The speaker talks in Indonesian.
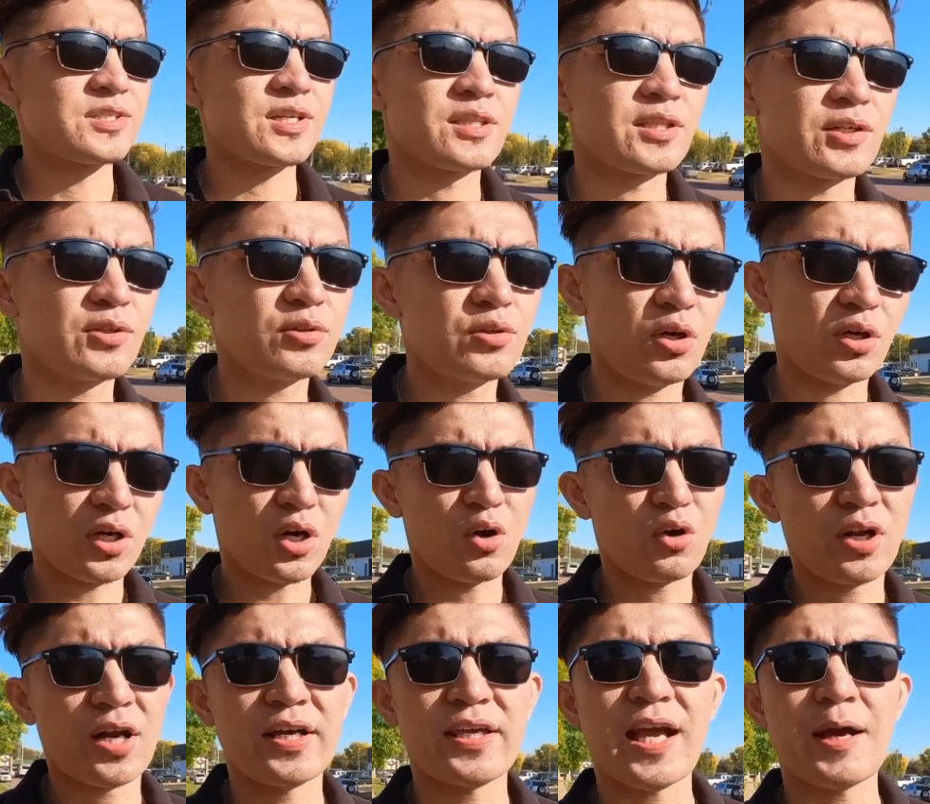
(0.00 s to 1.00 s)
Cenderung
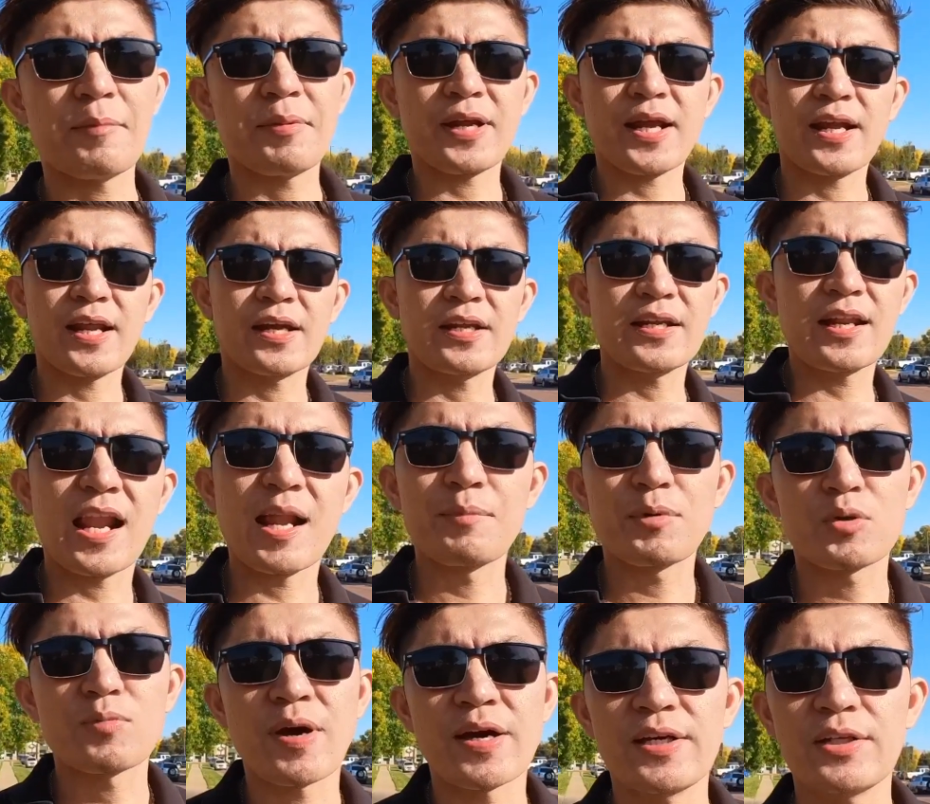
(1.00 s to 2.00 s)
orang-orang yang berada di dalam
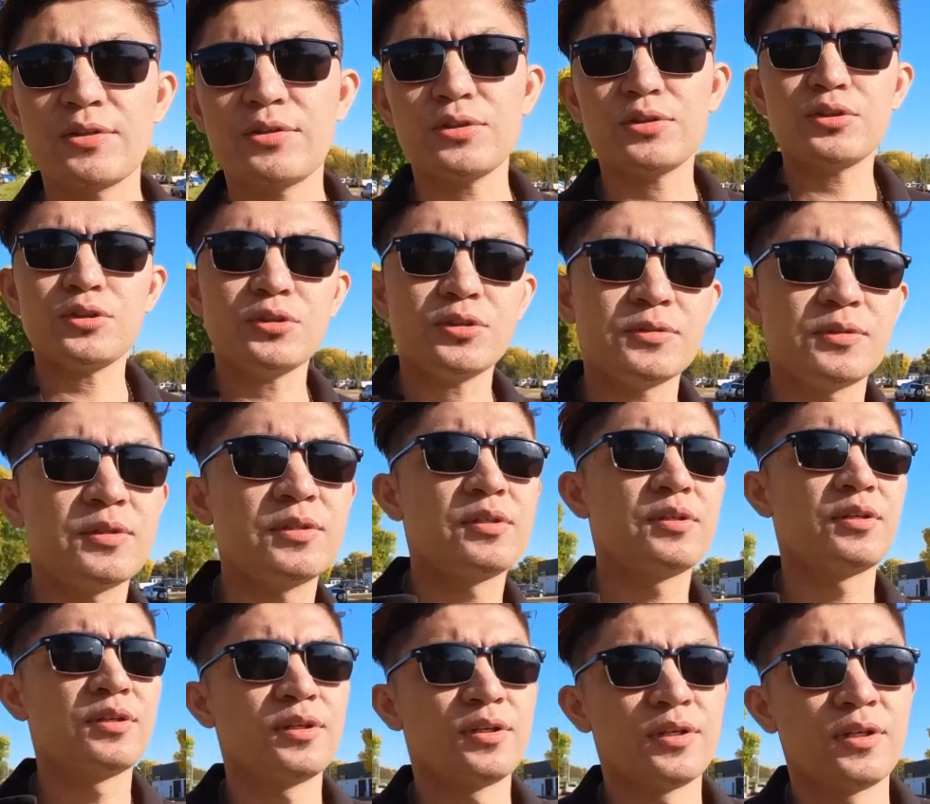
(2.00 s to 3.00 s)
rumah itu
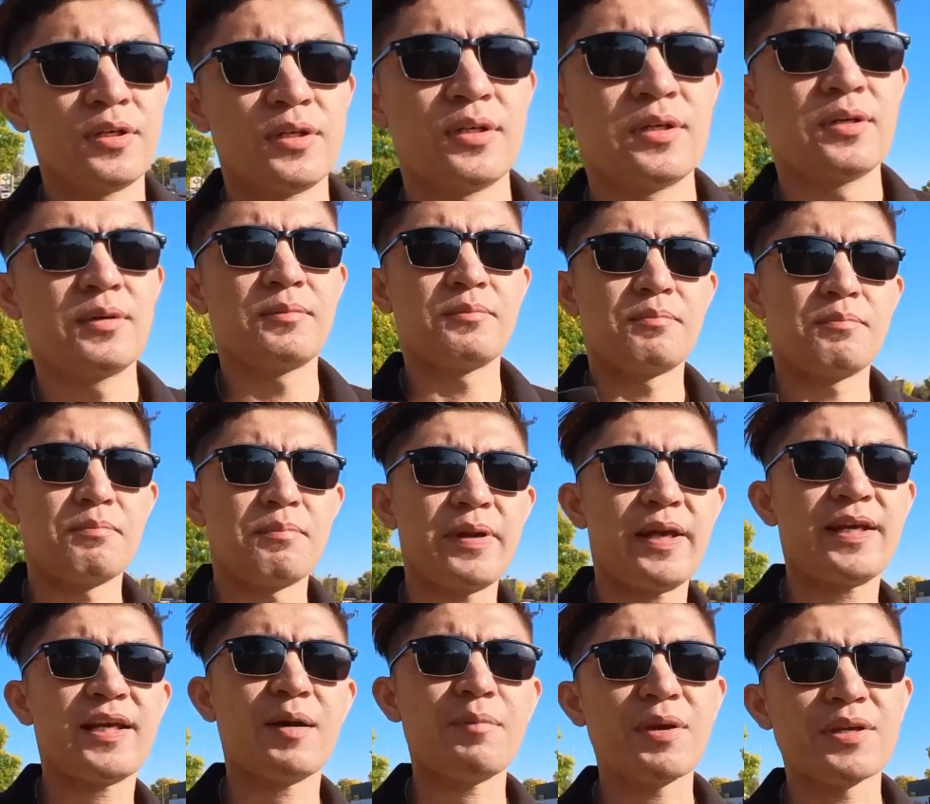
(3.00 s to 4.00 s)

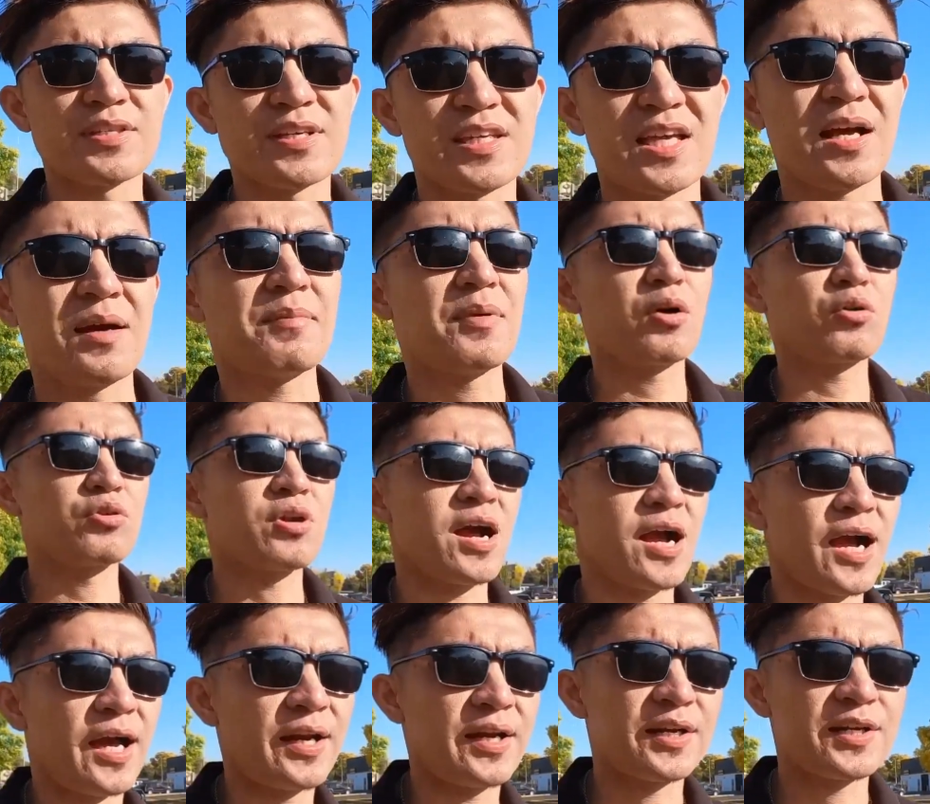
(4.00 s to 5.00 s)
mereka biasanya
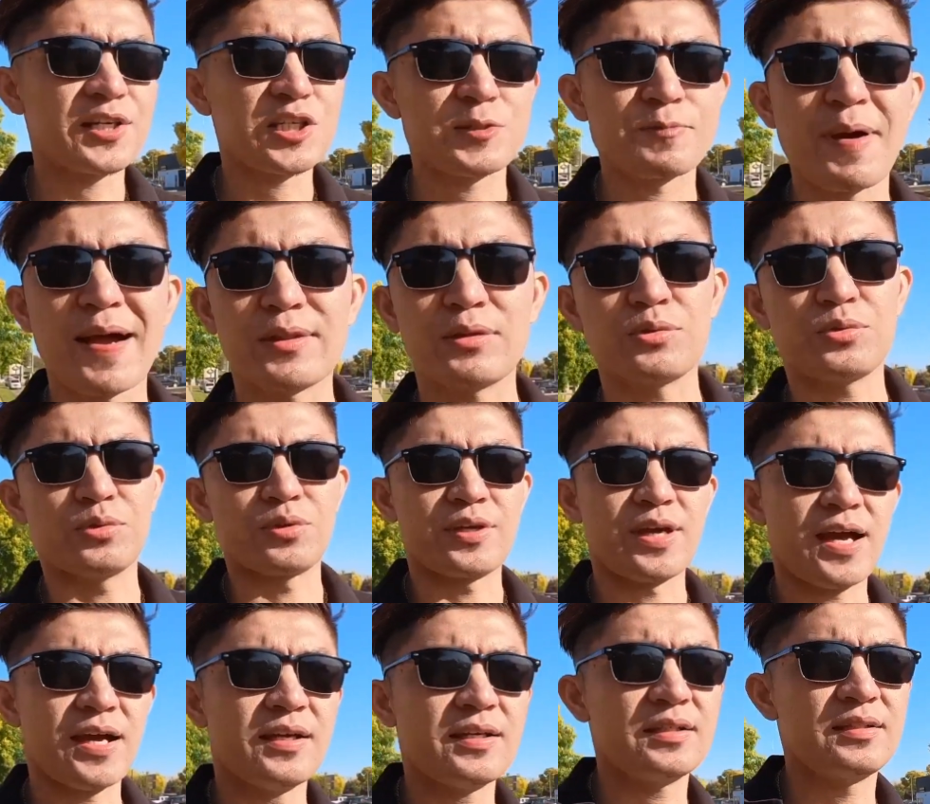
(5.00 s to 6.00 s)
menggunakan sepatu
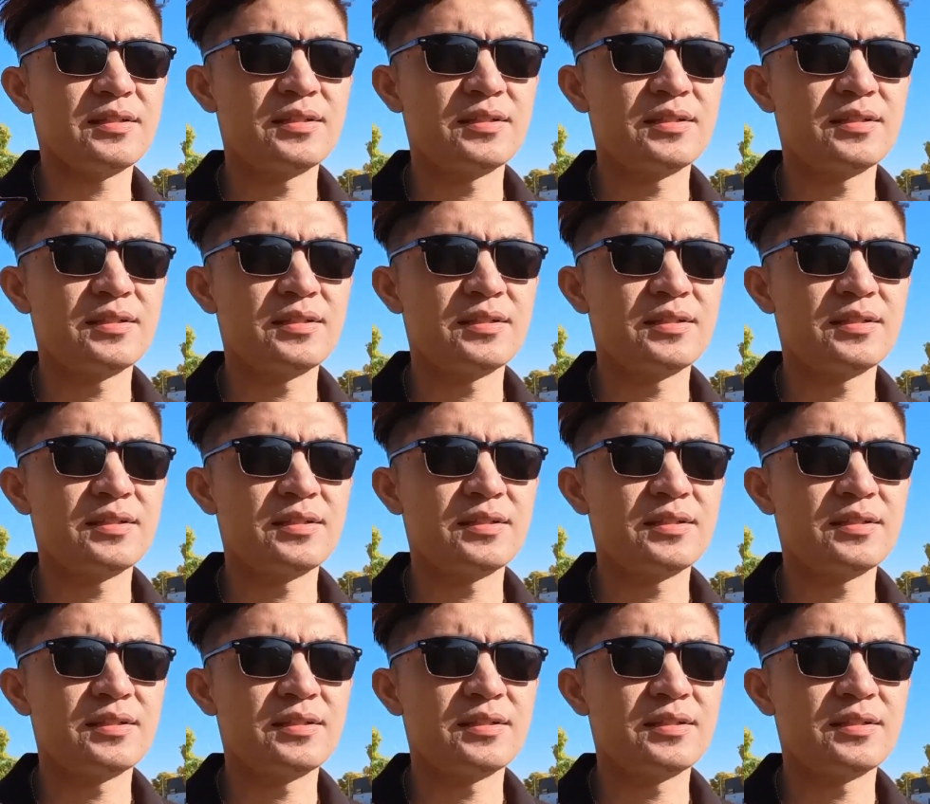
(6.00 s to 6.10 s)
ya.